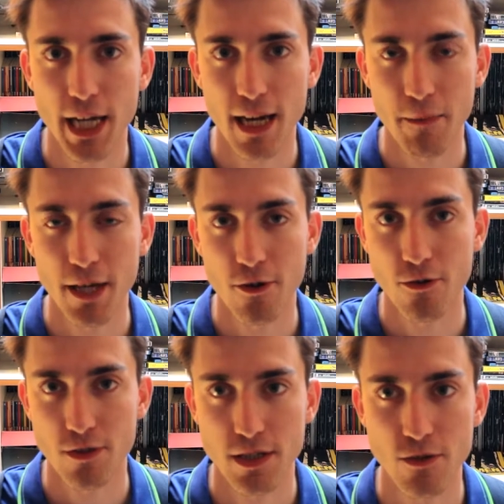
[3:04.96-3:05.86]

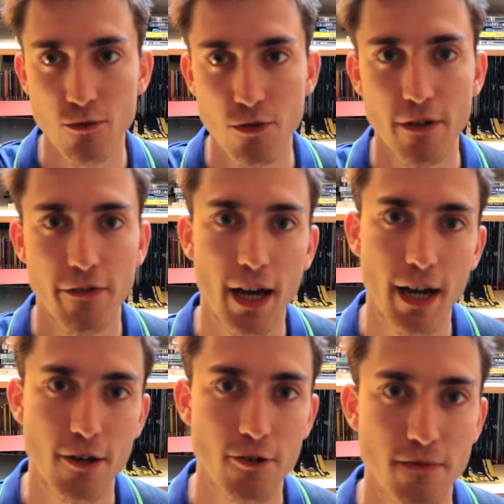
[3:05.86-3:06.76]
all'amico seduto di
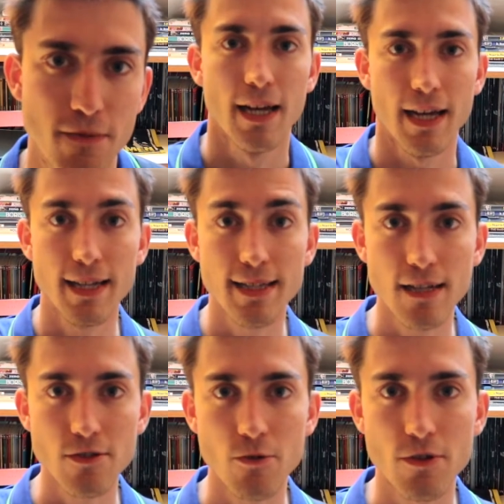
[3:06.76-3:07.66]
fianco. Il
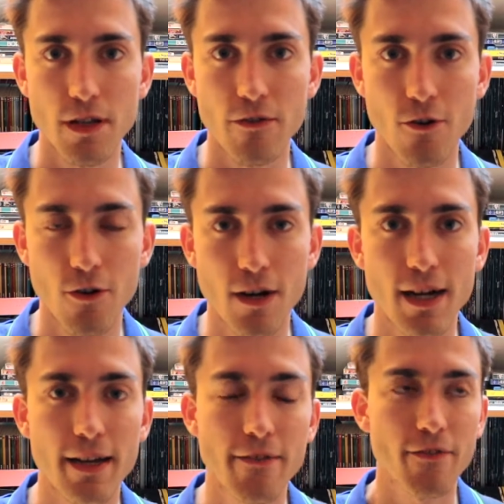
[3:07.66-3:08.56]
terzo motivo
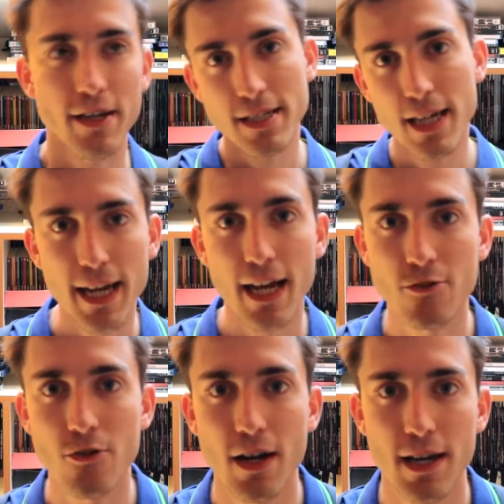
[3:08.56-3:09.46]
è invece
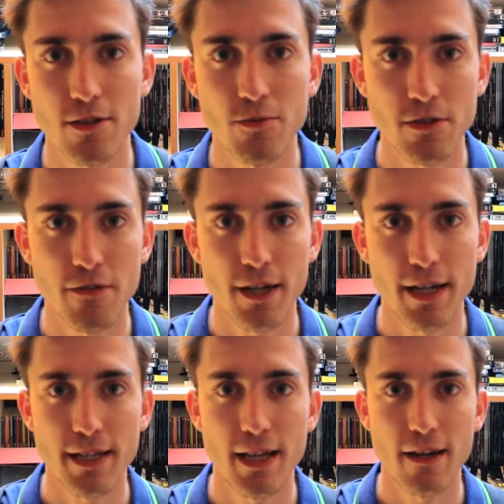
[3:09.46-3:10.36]
legato alle
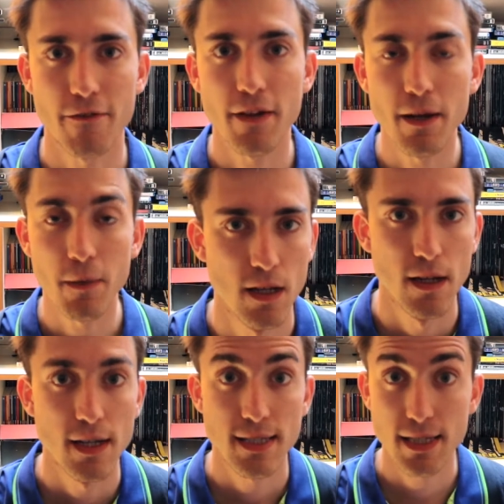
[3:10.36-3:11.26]
atmosfere del film.
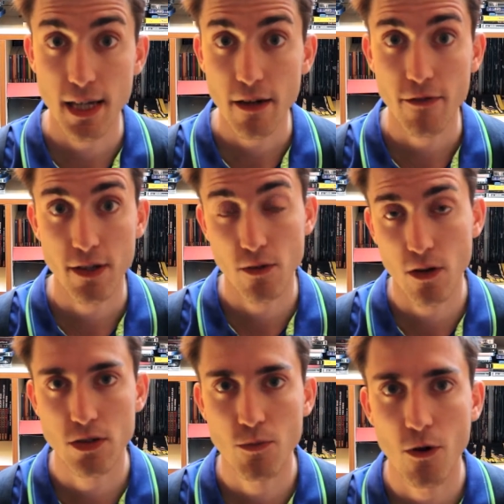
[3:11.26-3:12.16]
Se c'era infatti una
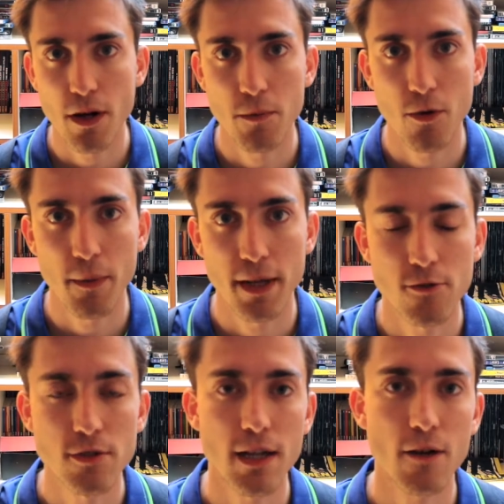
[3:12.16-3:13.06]
cosa buona in
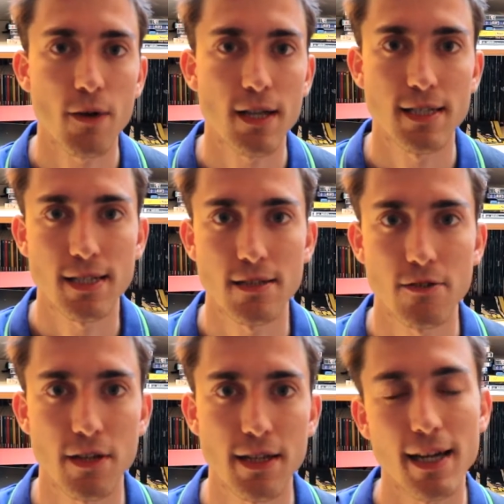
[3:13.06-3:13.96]
Prometheus era quella
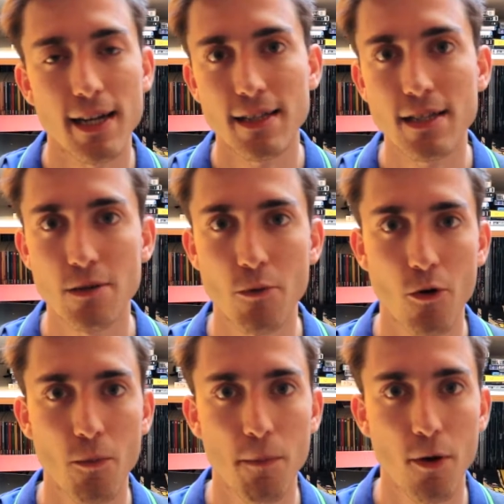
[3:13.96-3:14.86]
sensazione di grandissimo
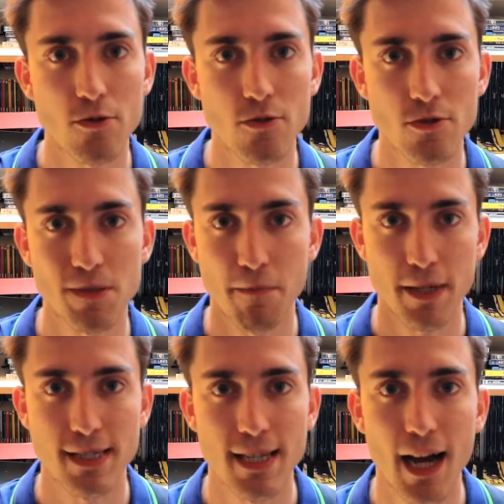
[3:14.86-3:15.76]
complotto
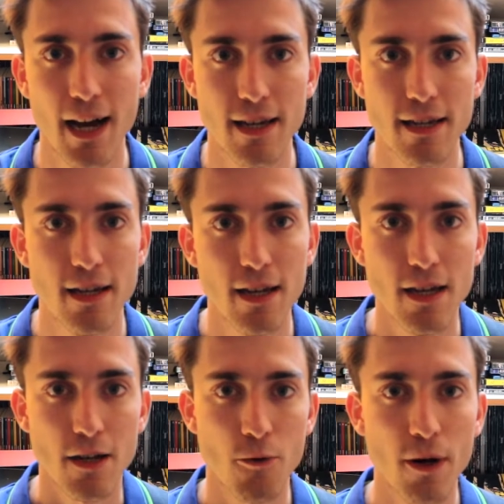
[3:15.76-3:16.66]
spaziale,
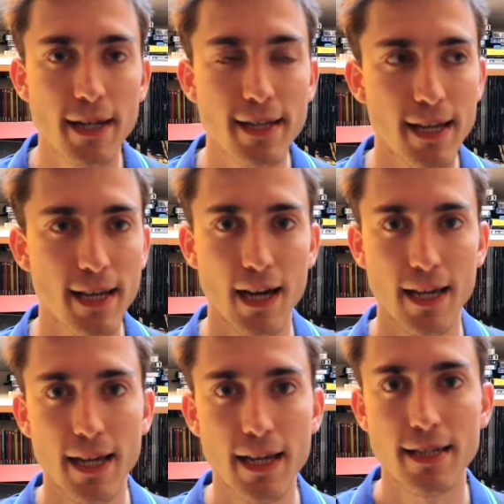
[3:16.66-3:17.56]
quell'idea
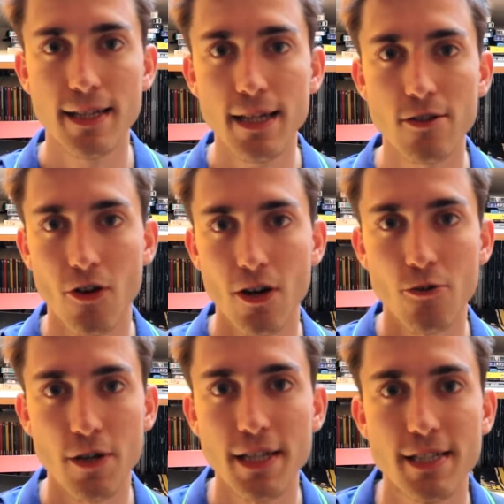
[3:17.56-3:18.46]
che dietro
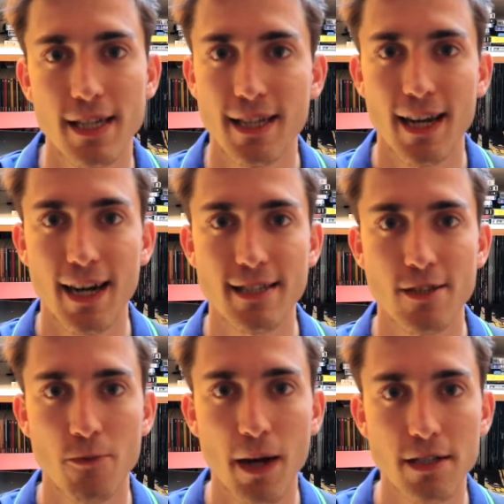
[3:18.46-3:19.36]
all'origine della
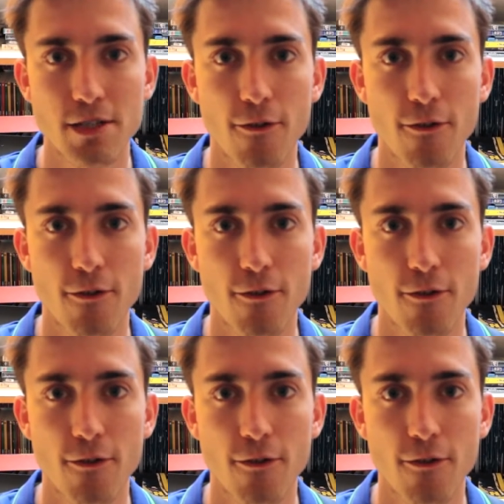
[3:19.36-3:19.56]
razza umana ci